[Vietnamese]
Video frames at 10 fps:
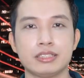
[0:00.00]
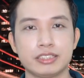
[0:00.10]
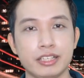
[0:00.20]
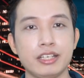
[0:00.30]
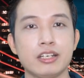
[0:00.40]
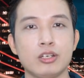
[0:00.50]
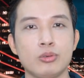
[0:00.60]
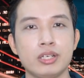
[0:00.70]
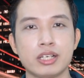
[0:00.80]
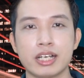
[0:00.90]
Xe điện
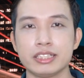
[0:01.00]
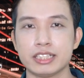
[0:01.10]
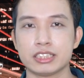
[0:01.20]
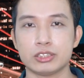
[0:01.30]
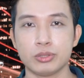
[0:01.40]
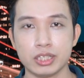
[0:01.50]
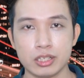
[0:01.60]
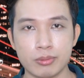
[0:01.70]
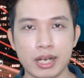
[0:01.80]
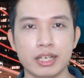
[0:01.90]
luôn được các nhà sản xuất
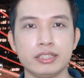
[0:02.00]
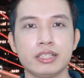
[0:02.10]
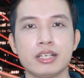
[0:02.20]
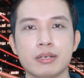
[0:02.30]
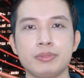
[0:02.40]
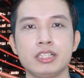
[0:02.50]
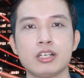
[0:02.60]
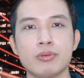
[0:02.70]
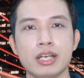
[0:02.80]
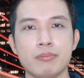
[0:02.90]
ưu ái tích hợp những
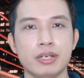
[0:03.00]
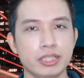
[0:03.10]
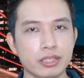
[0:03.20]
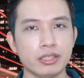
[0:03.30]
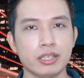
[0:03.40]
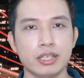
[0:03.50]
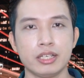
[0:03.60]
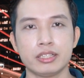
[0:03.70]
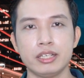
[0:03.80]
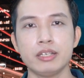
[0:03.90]
công nghệ mới nhất.
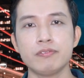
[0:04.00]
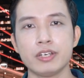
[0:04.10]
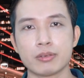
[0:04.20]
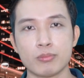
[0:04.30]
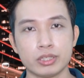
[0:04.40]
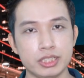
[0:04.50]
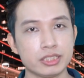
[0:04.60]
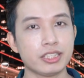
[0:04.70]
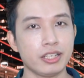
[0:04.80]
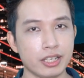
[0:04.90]
Thế nên việc một
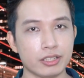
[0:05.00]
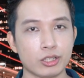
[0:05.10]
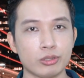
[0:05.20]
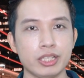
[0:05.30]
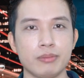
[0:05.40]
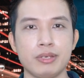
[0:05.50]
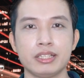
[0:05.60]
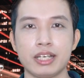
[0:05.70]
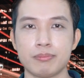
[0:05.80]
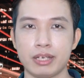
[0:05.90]
chiếc xe điện có thể
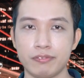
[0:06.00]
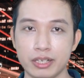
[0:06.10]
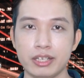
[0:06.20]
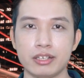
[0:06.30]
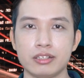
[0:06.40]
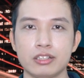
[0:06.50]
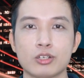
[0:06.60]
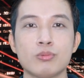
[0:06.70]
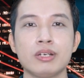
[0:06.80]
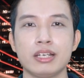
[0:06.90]
biến thành máy phát điện
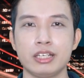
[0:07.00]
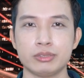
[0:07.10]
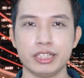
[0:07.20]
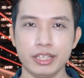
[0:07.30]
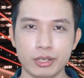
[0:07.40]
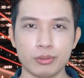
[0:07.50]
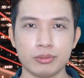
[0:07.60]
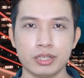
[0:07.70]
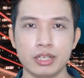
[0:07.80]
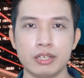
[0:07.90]
cũng là điều dễ hiểu.
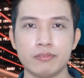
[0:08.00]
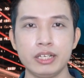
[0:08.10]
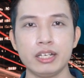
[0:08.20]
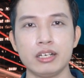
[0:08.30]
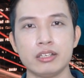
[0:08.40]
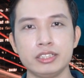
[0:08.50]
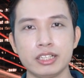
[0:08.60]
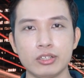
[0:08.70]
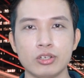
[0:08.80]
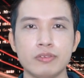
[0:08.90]
Vấn đề lớn
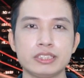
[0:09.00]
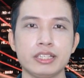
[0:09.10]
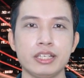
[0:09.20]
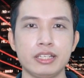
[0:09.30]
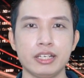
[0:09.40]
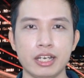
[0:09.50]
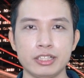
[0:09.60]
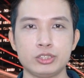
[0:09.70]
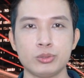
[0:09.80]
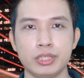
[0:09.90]
nhất đối với xe điện hiện
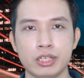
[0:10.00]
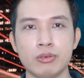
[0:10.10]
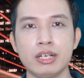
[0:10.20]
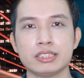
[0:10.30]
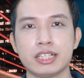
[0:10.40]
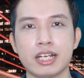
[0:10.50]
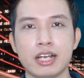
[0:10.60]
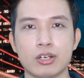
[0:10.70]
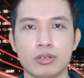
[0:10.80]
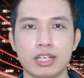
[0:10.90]
nay chủ yếu là giá
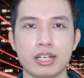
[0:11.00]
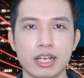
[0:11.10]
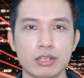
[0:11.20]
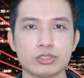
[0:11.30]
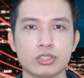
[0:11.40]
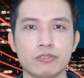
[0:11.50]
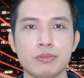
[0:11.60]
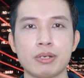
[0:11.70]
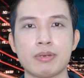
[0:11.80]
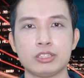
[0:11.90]
cả còn khá cao so
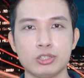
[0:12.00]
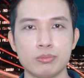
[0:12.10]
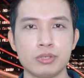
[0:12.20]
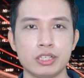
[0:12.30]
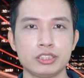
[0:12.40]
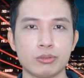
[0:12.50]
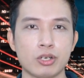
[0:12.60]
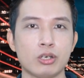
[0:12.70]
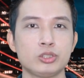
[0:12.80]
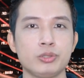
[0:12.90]
với mặt bằng chung, trong
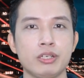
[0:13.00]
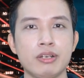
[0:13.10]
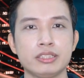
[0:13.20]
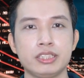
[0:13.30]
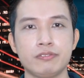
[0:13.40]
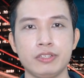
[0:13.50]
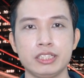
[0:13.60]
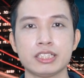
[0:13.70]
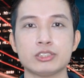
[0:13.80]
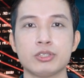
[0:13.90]
đó chủ yếu là chi
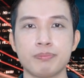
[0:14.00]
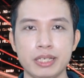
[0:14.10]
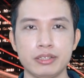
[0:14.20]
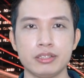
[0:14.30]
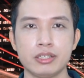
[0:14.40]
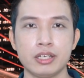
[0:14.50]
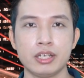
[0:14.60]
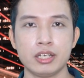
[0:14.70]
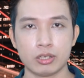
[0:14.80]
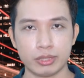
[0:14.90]
phí sản xuất pin.
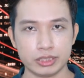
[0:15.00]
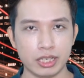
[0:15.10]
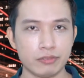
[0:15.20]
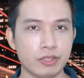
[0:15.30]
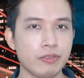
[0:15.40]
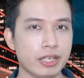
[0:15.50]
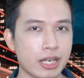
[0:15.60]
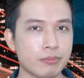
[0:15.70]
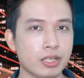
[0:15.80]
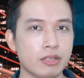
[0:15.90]
Quay trở lại với Việt
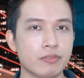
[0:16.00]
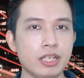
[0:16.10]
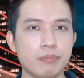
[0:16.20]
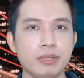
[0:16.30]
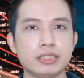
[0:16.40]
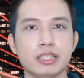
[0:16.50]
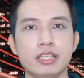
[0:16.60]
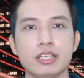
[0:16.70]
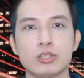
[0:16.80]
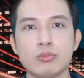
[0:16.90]
Nam, vấn đề pin xe
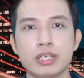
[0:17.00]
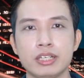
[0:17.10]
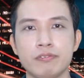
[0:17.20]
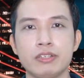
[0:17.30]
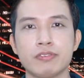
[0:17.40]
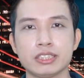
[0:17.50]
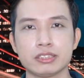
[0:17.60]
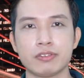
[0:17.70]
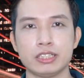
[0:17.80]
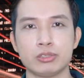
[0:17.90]
điện cũng khiến VinFast
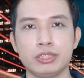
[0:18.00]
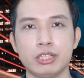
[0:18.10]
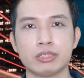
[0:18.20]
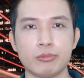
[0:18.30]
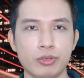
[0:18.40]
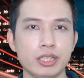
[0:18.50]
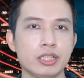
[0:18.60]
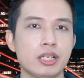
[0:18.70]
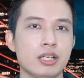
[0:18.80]
phải dồn nhiều tâm huyết.